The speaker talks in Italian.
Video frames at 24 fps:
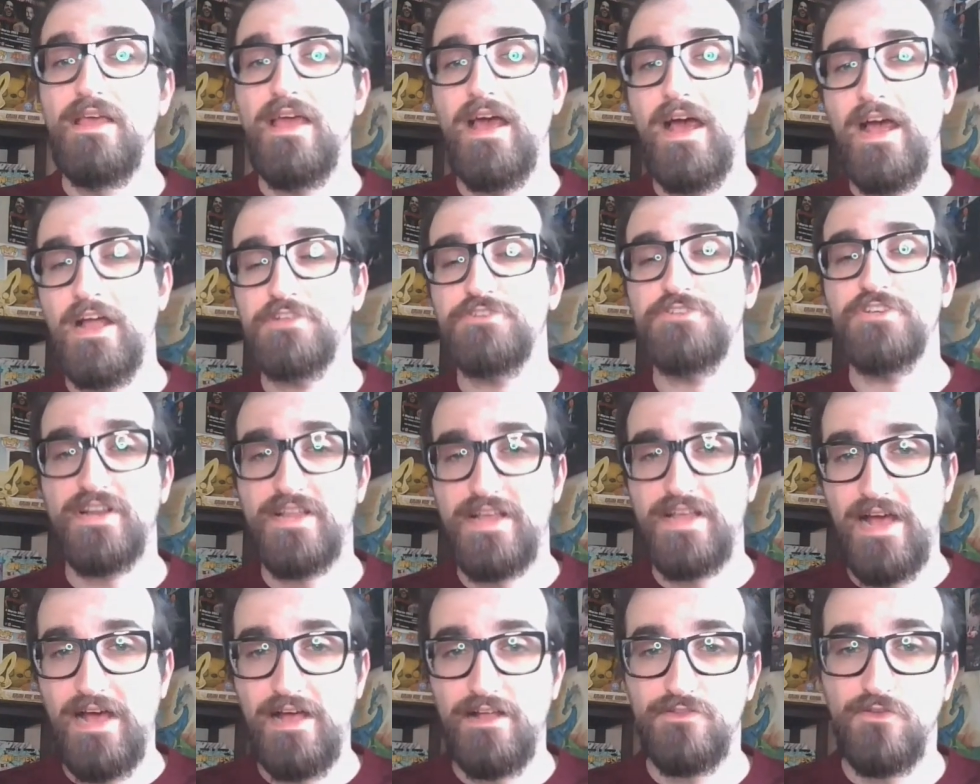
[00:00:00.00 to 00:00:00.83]
ha
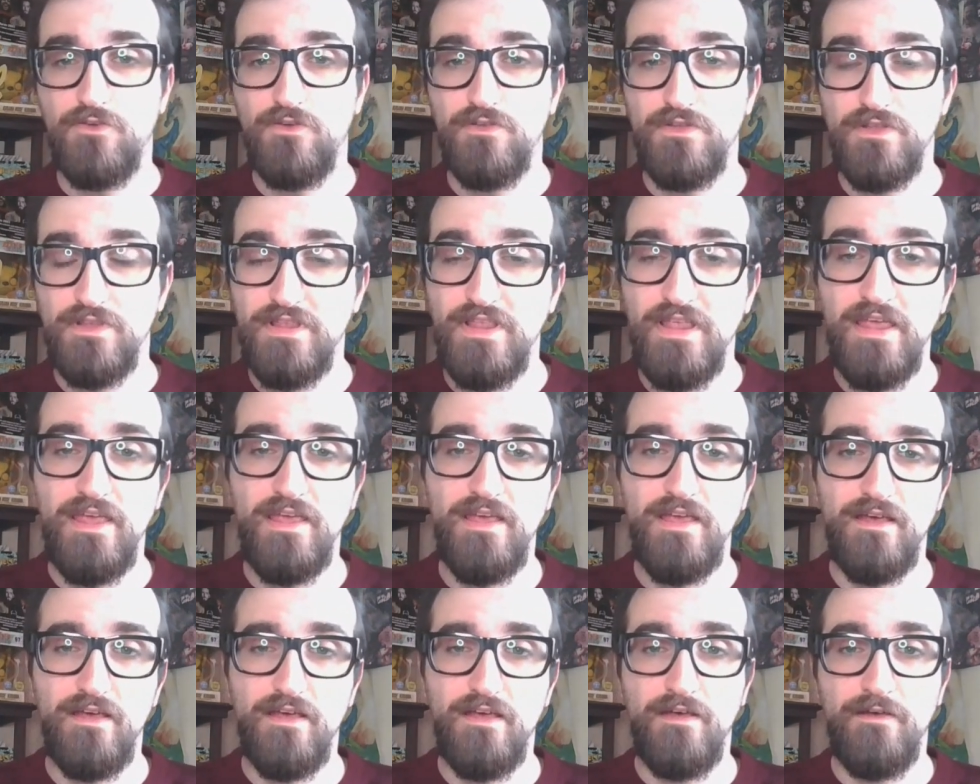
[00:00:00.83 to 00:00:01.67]
cercato
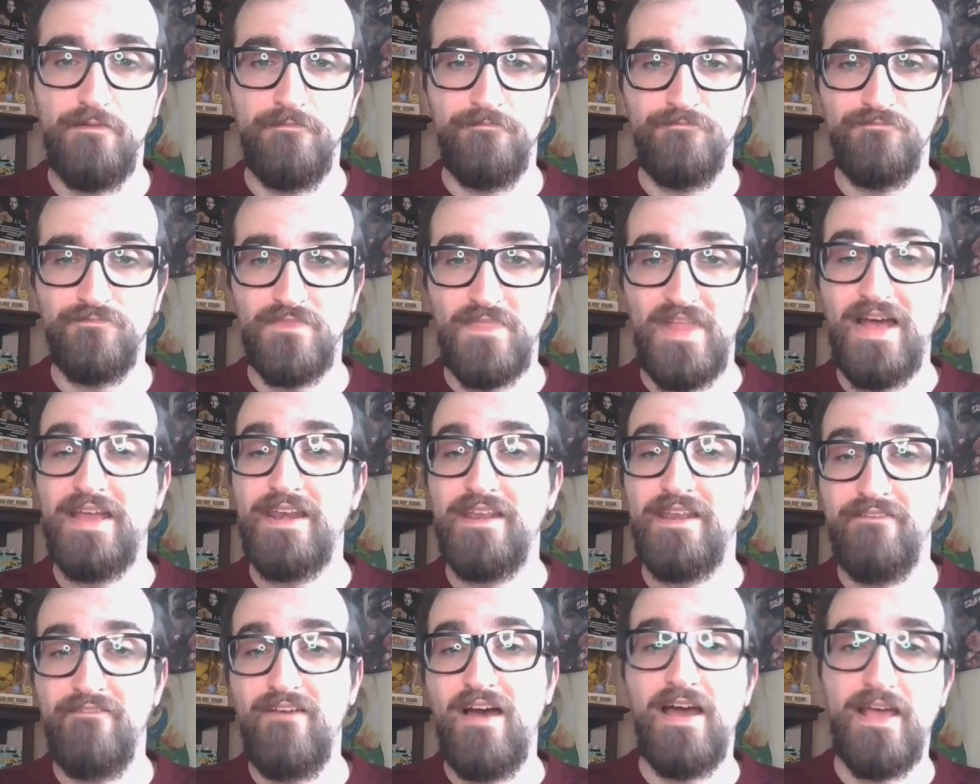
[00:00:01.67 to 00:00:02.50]
di ehm,
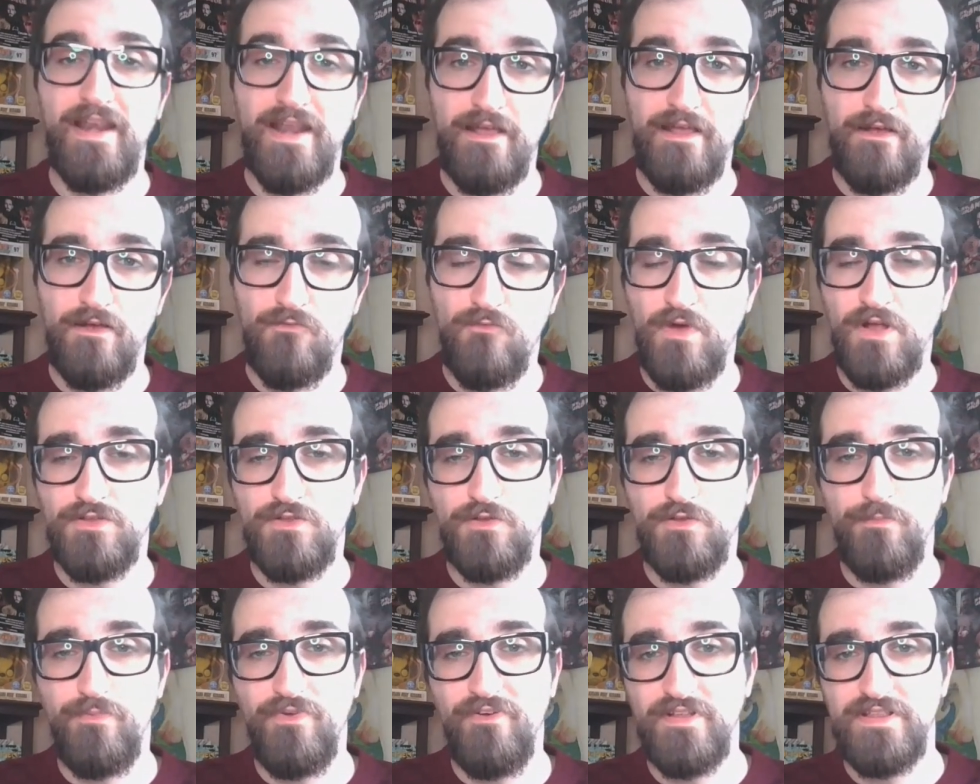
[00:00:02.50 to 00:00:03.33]
arrivare
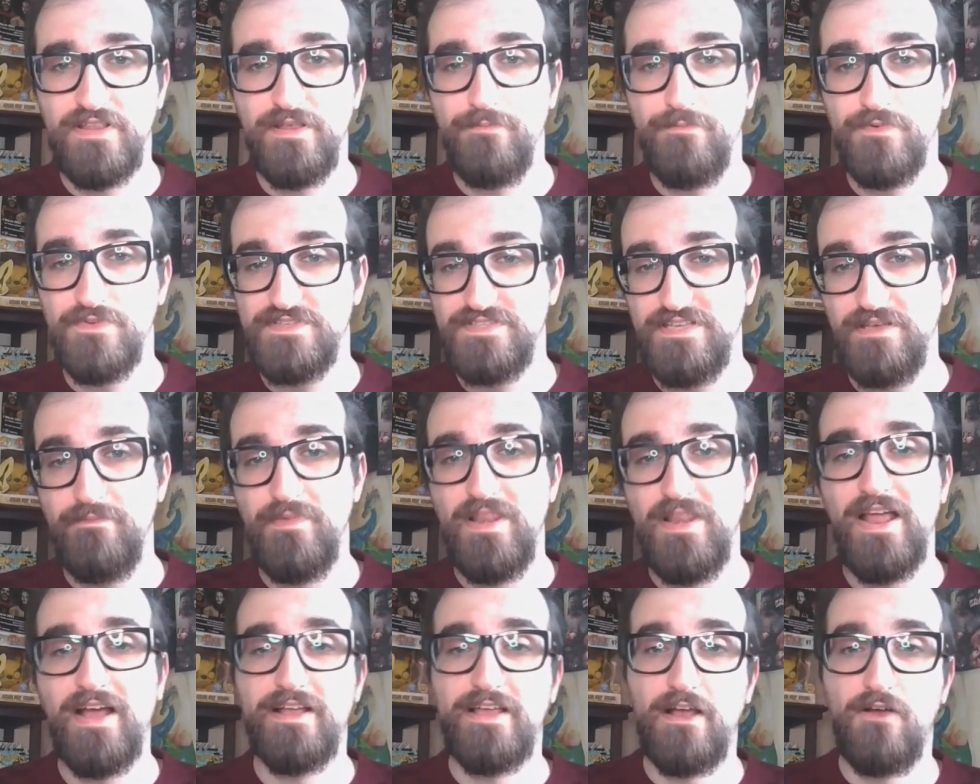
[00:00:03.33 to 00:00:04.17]
quanto più avanti
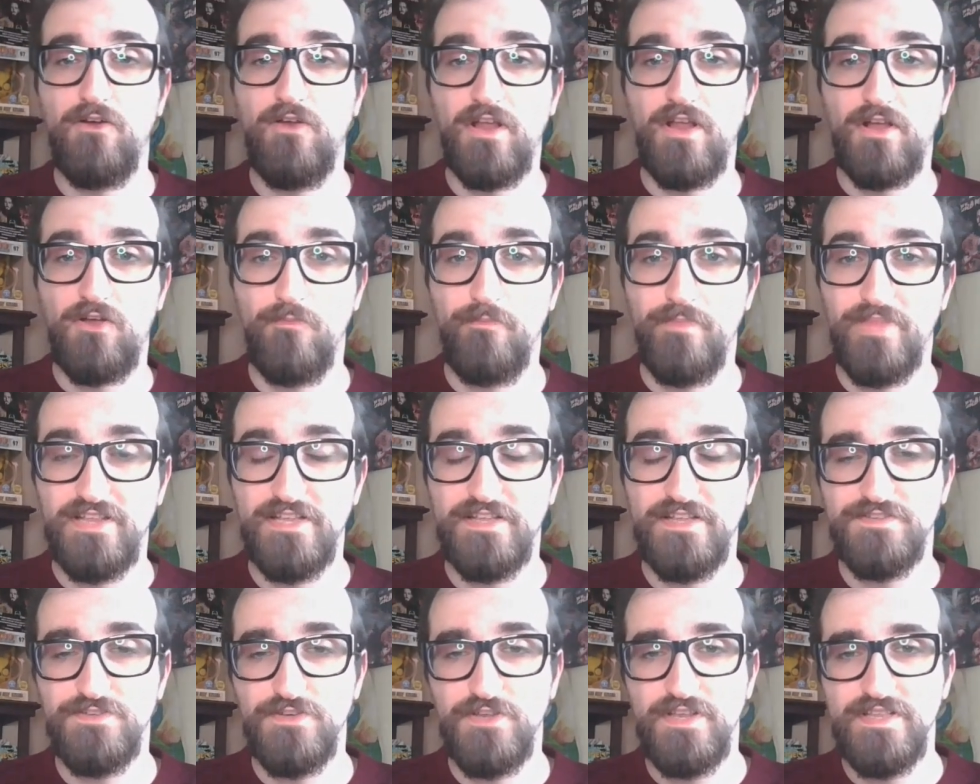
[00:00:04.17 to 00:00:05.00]
possibile anche con la
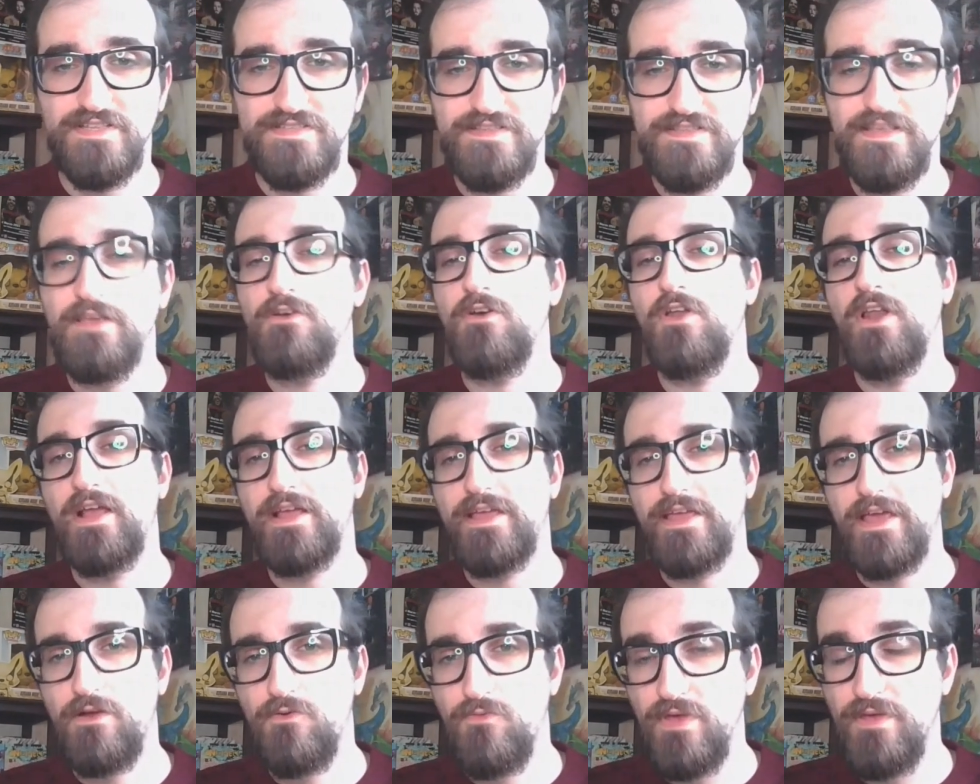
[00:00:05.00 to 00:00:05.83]
competizione in singola,
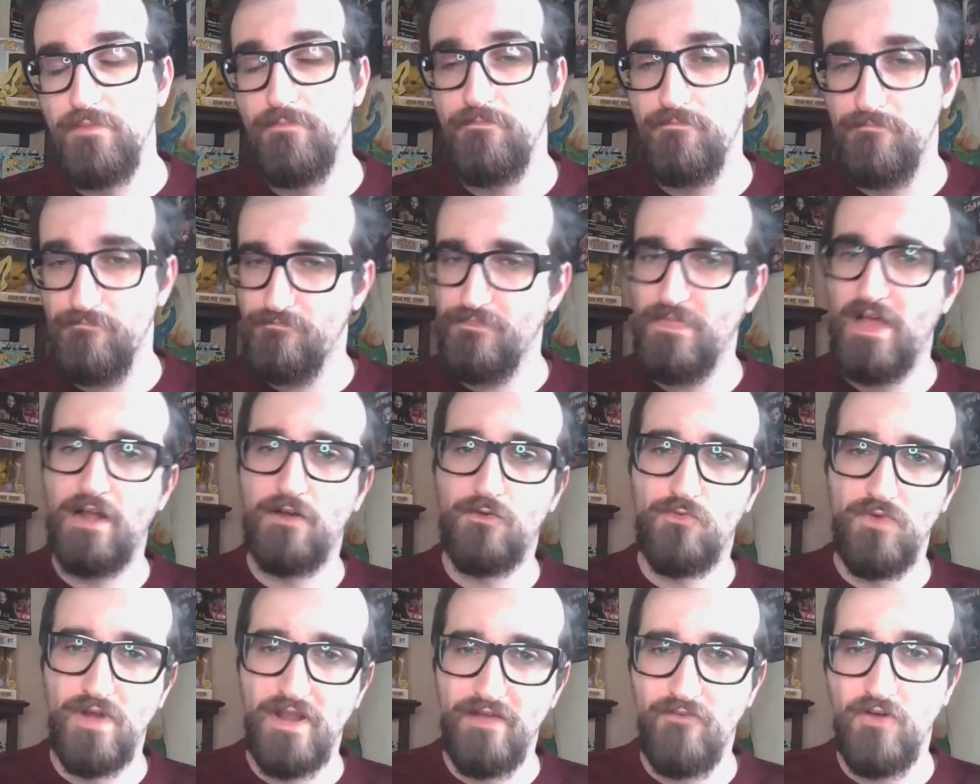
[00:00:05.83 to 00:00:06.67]
anche qui
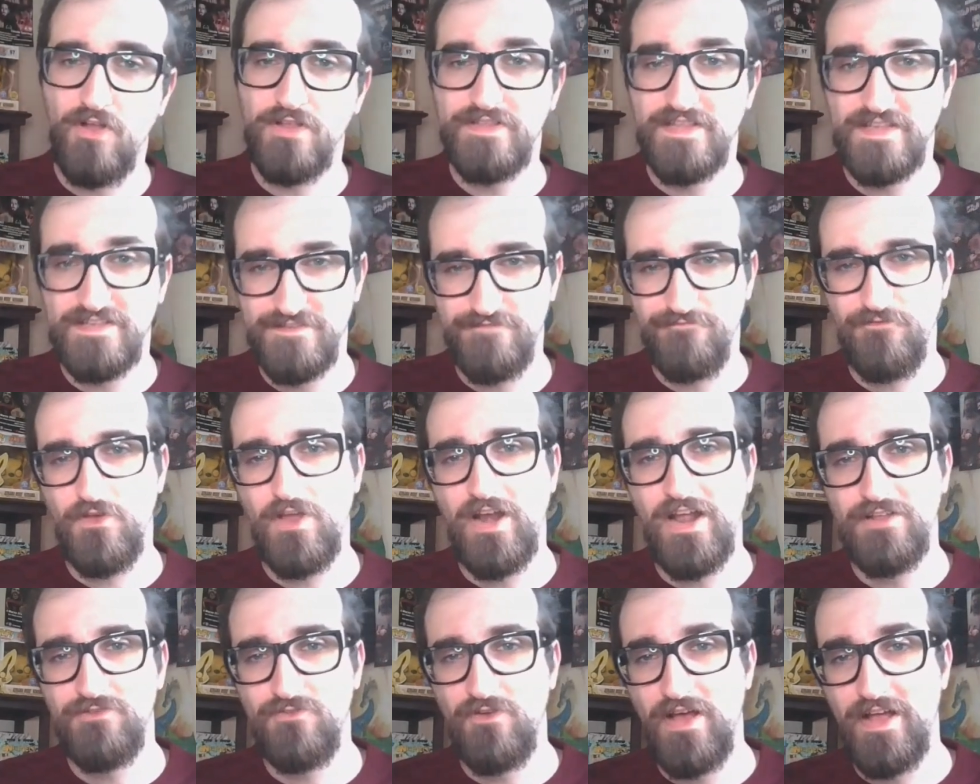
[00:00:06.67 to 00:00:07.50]
alcune volte ha
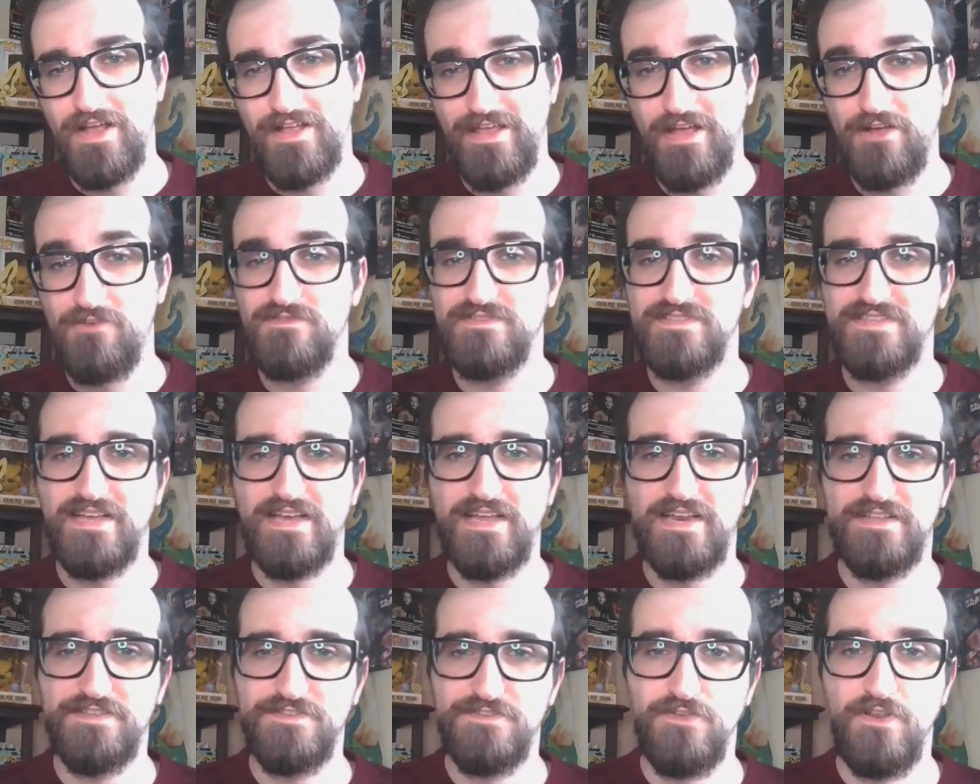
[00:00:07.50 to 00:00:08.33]
sfiorato anche
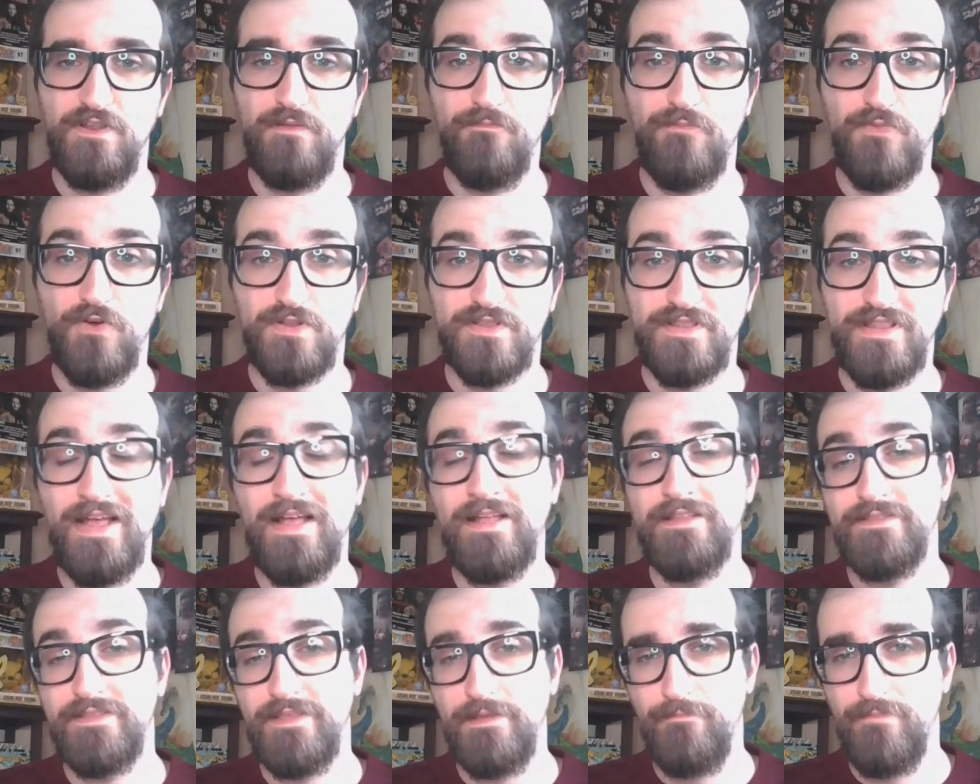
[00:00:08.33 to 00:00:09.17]
consacrazioni
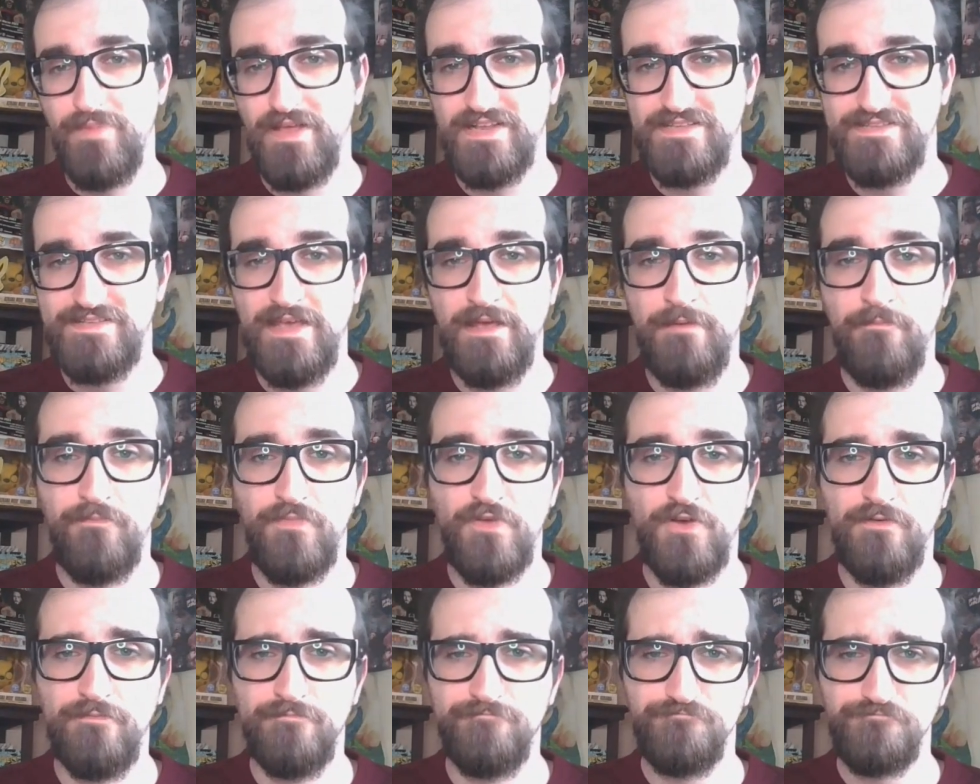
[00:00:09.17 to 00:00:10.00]
importanti, per
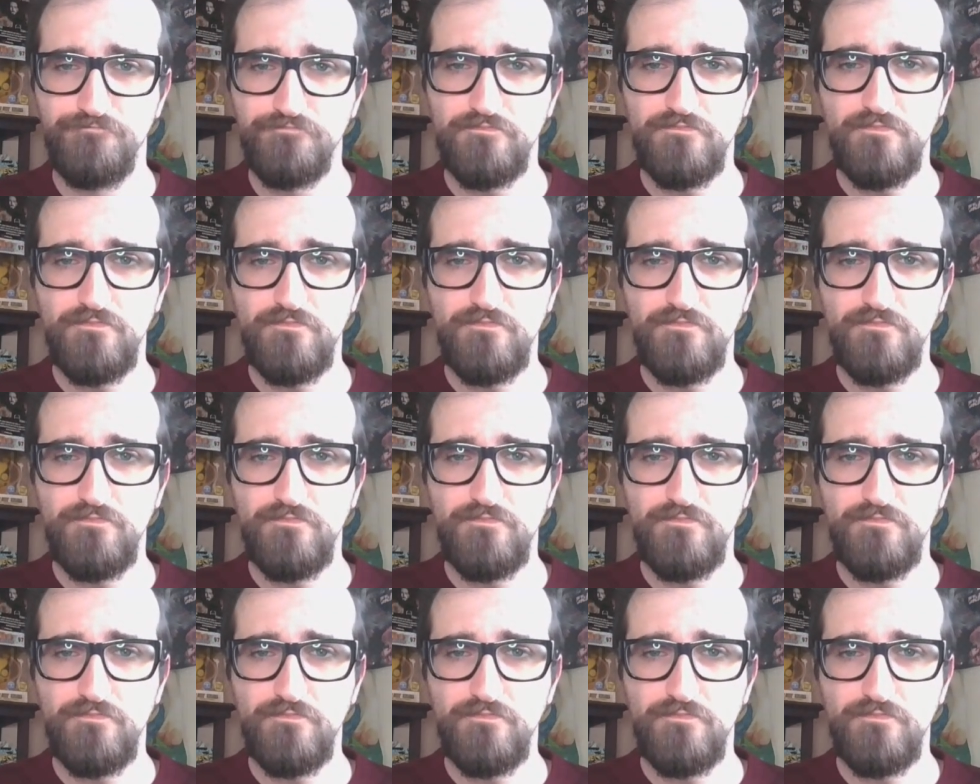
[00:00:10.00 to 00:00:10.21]
esempio